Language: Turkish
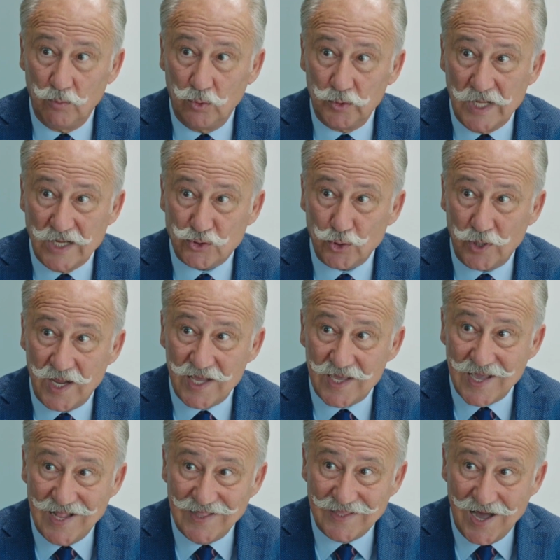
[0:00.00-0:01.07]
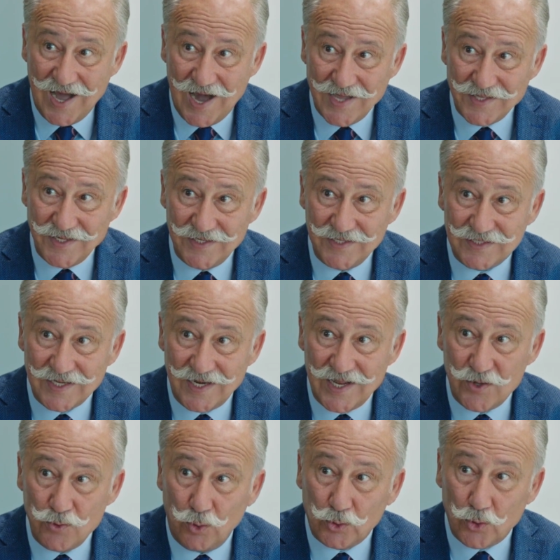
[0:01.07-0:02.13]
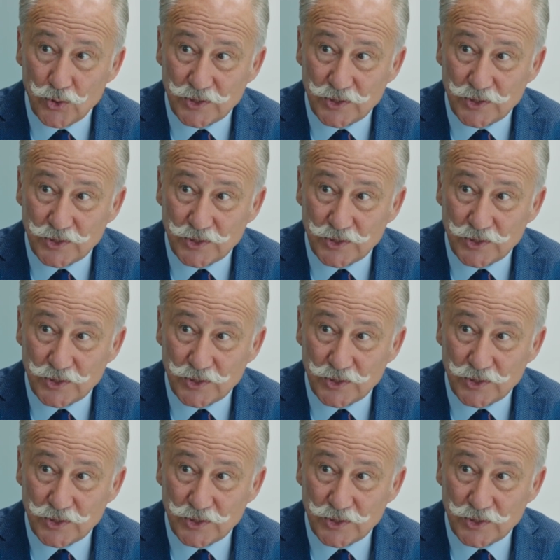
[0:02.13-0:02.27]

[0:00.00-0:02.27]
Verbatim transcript: Bundan sonra Yelda annenin sana yol